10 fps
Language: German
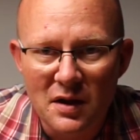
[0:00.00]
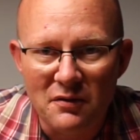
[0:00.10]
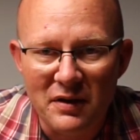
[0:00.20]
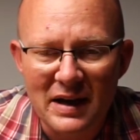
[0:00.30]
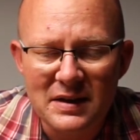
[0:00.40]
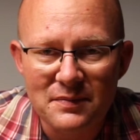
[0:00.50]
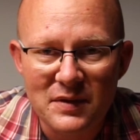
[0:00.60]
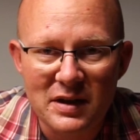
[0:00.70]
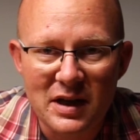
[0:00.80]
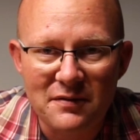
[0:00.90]
Wert
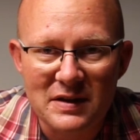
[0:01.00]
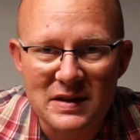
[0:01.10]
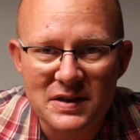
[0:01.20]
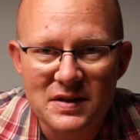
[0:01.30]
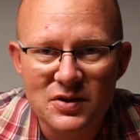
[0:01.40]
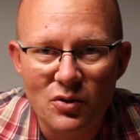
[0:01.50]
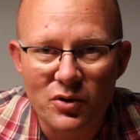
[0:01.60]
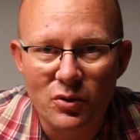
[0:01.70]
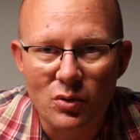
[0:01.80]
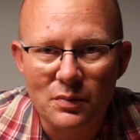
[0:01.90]
in etwa 60
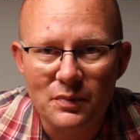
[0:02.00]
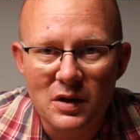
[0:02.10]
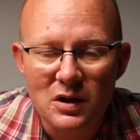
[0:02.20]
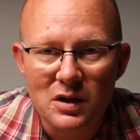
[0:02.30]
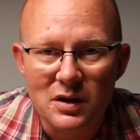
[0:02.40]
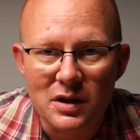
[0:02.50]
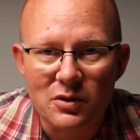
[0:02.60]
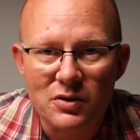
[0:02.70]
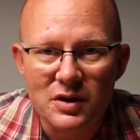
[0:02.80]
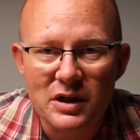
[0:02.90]
Euro. Die
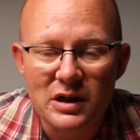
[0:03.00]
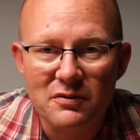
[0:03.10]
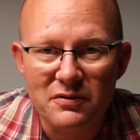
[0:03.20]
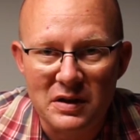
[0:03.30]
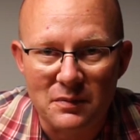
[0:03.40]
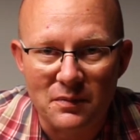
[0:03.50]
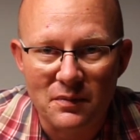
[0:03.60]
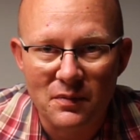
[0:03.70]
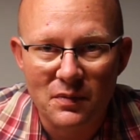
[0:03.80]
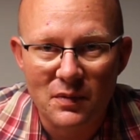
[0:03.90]
könnt ihr hier gewinnen.
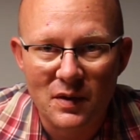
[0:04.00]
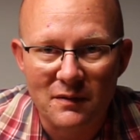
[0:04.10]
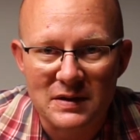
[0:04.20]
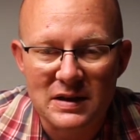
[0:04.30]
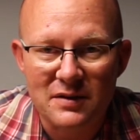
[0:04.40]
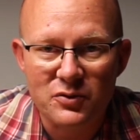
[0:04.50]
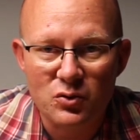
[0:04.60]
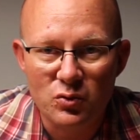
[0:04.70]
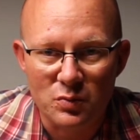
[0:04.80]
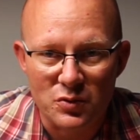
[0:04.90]
Was ihr dafür
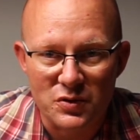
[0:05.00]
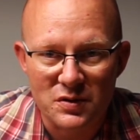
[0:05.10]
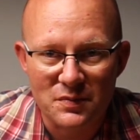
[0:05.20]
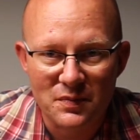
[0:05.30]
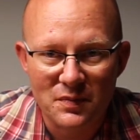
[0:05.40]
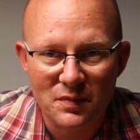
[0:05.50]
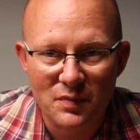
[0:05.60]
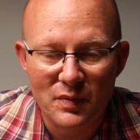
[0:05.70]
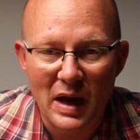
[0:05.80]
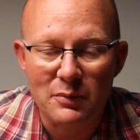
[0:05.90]
tun müsst.
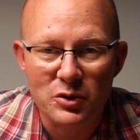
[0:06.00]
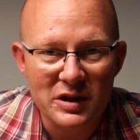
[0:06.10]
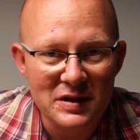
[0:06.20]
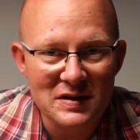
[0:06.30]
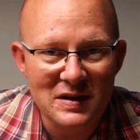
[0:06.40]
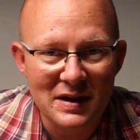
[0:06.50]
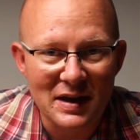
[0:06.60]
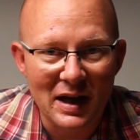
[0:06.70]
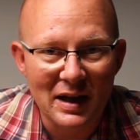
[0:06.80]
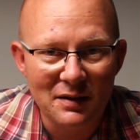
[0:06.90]
Abonniert diesen
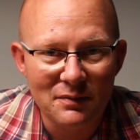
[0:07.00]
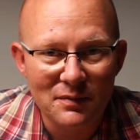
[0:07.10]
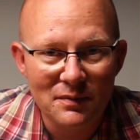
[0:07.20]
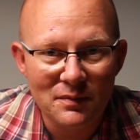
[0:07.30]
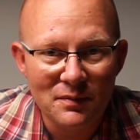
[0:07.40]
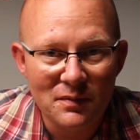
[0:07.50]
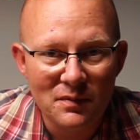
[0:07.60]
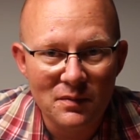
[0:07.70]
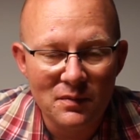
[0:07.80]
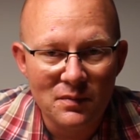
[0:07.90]
Kanal.
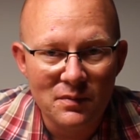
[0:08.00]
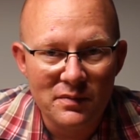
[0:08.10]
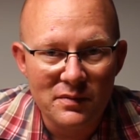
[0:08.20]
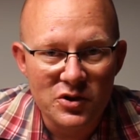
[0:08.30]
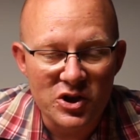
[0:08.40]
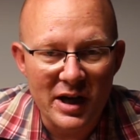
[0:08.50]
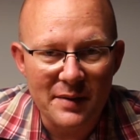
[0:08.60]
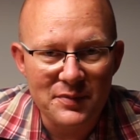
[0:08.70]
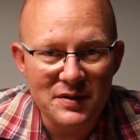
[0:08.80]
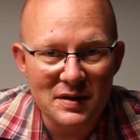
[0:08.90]

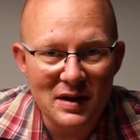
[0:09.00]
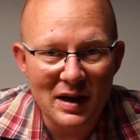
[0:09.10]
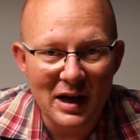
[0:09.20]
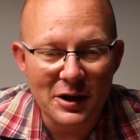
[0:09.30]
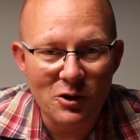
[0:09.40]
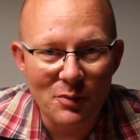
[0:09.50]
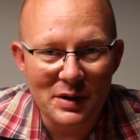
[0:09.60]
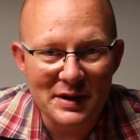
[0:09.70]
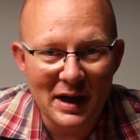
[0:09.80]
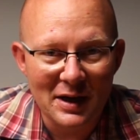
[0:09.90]
Schreibt einen
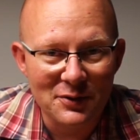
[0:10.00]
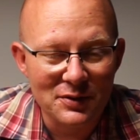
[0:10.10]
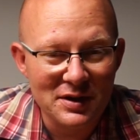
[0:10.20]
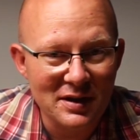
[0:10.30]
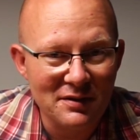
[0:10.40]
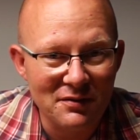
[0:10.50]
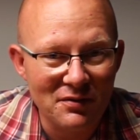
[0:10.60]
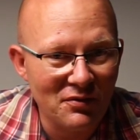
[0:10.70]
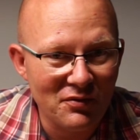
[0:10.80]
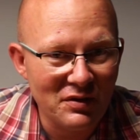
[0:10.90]
Kommentar drunter,
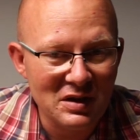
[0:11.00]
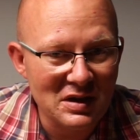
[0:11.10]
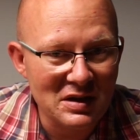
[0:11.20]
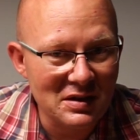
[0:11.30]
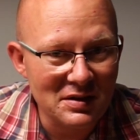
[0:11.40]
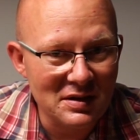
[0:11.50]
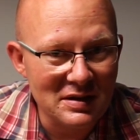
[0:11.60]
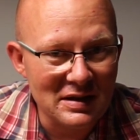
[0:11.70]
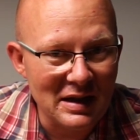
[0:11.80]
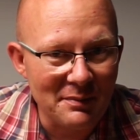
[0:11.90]
wie ihr
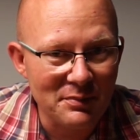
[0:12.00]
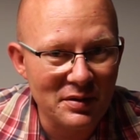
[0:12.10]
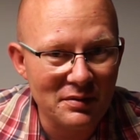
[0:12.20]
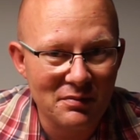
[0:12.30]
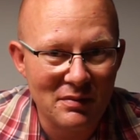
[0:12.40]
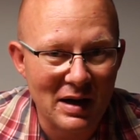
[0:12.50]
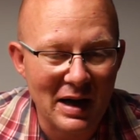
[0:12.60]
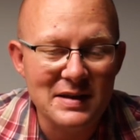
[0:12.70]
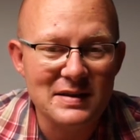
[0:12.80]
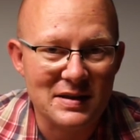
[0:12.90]
diese Lampe
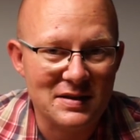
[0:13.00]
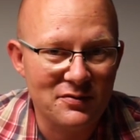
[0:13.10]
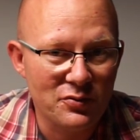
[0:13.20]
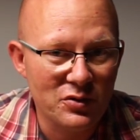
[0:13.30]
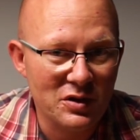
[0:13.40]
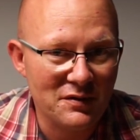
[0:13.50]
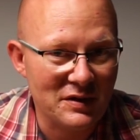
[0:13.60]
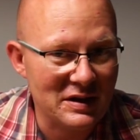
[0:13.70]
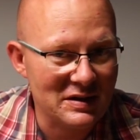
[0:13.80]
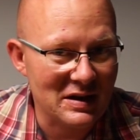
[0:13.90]
einsetzen würdet,
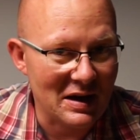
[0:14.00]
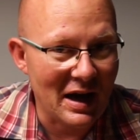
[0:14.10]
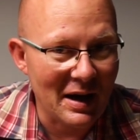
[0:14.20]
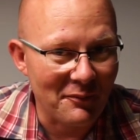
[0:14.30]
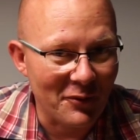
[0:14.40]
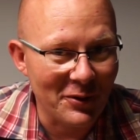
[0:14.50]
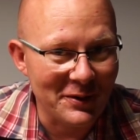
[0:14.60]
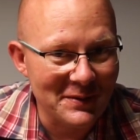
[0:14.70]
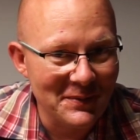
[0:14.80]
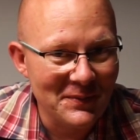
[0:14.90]
wenn ihr sie denn haben
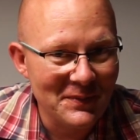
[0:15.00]
wollt.